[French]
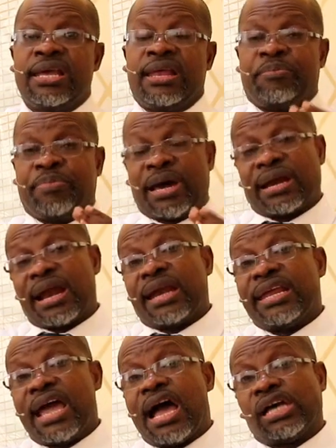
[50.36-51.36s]
Par
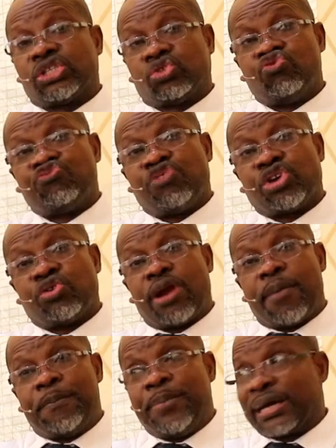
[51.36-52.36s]
l'alliance, nous voyons
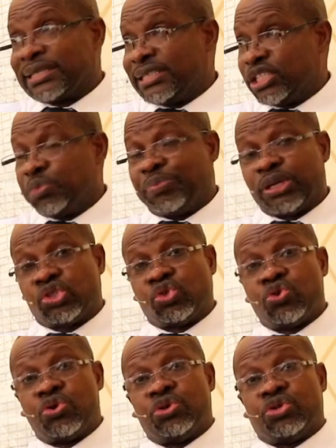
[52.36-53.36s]
la
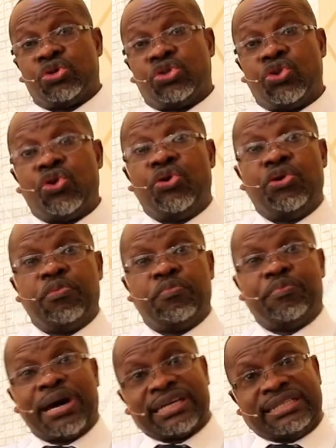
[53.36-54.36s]
participation de deux
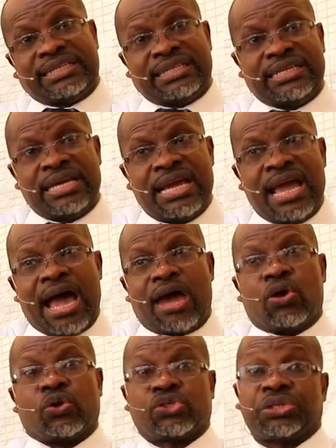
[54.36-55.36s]
parties.
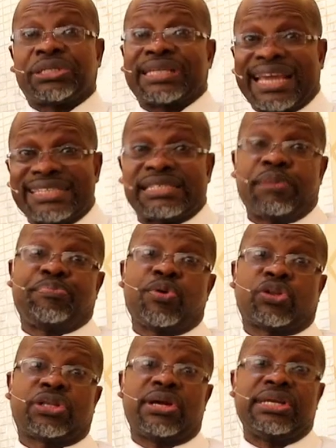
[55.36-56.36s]
Alors c'est très
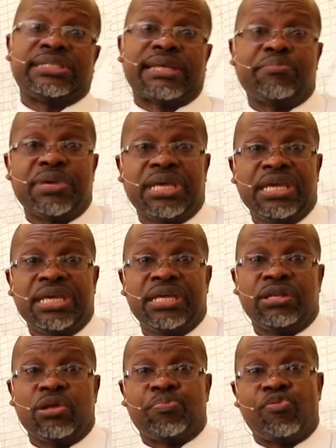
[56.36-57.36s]
important, les amis,
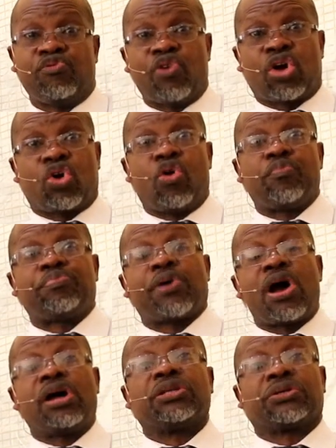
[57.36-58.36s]
de pouvoir
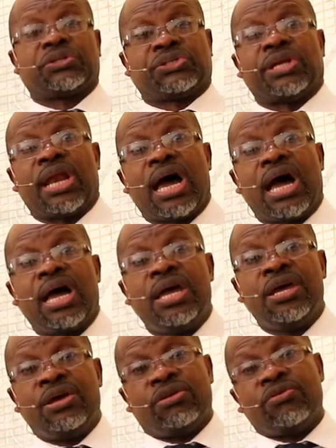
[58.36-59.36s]
comprendre cela
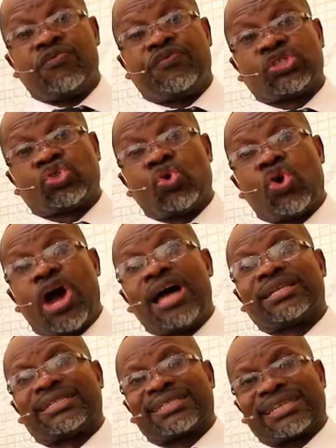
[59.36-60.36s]
de façon à
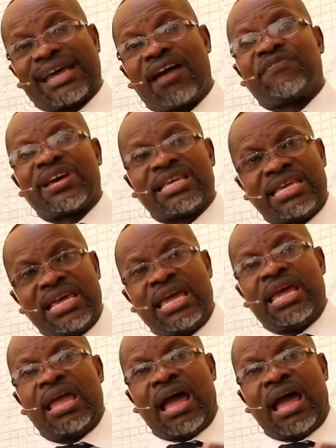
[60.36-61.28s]
travailler à